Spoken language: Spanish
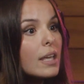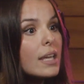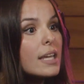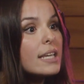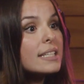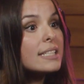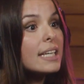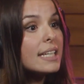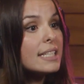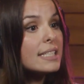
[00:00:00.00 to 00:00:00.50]

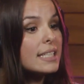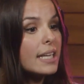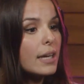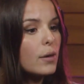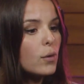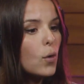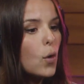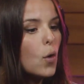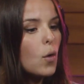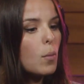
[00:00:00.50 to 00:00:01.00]
Y se
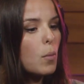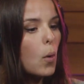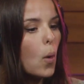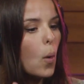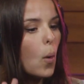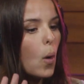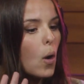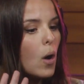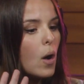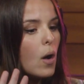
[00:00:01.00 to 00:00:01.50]
hicieron
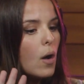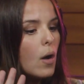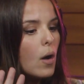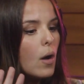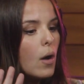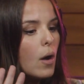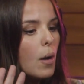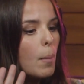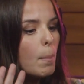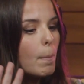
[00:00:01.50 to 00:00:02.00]
como
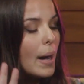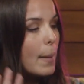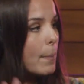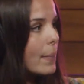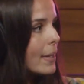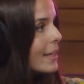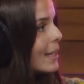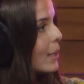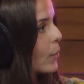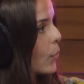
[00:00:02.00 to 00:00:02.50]

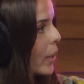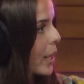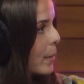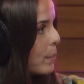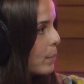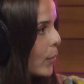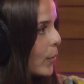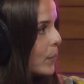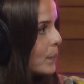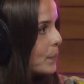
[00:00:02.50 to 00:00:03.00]
mapas del
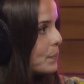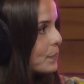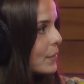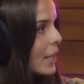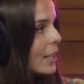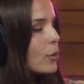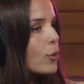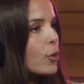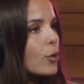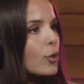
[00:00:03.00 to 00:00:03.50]
cuerpo
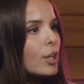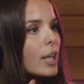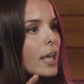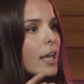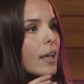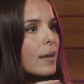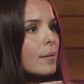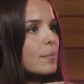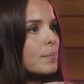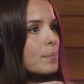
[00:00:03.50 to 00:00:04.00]
en
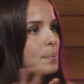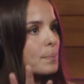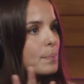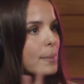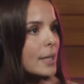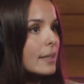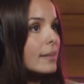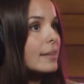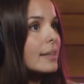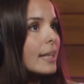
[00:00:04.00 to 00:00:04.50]
donde
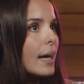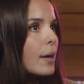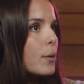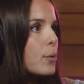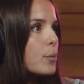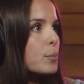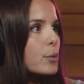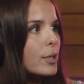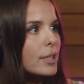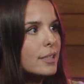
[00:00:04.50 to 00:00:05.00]

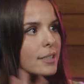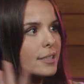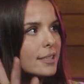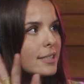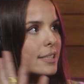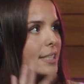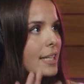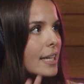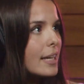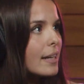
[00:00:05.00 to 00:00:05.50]
pintaron, por así
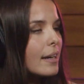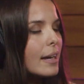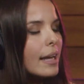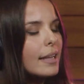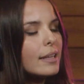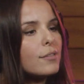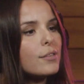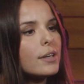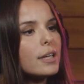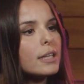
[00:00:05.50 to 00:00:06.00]
decir,
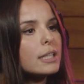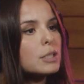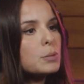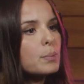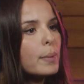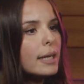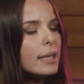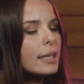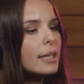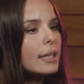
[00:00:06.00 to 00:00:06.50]
las diferentes
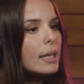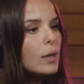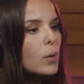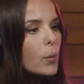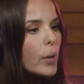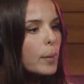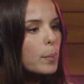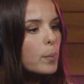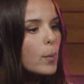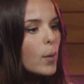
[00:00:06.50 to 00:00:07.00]
partes del
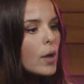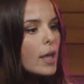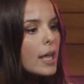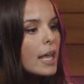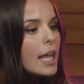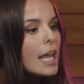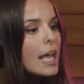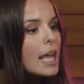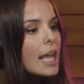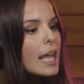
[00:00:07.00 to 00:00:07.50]
cuerpo
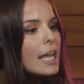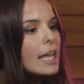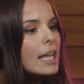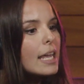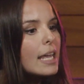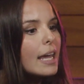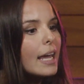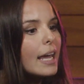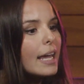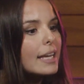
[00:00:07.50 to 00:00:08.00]

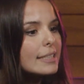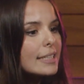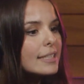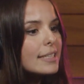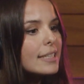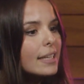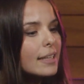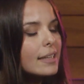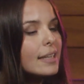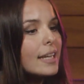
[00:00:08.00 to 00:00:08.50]
y en
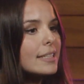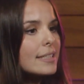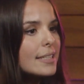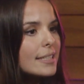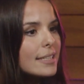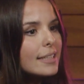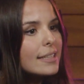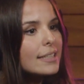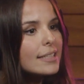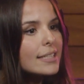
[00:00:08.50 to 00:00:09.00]
esas, entre
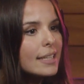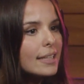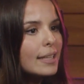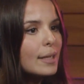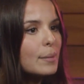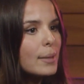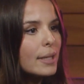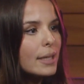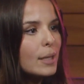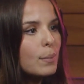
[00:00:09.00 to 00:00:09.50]
esas
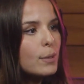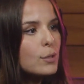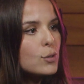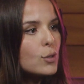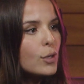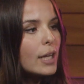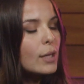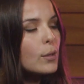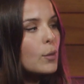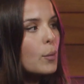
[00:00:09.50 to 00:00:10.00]
720
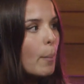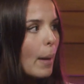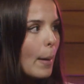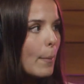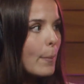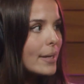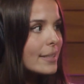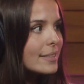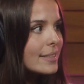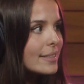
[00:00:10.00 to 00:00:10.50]
personas los
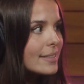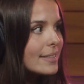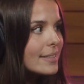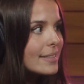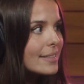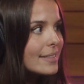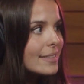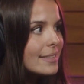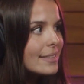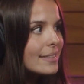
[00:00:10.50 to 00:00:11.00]
mapas
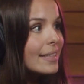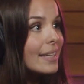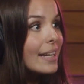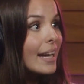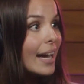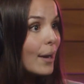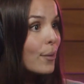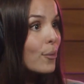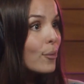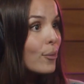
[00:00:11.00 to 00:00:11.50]

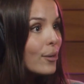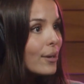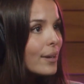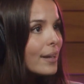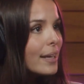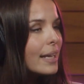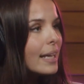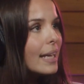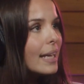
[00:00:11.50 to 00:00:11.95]
tiraron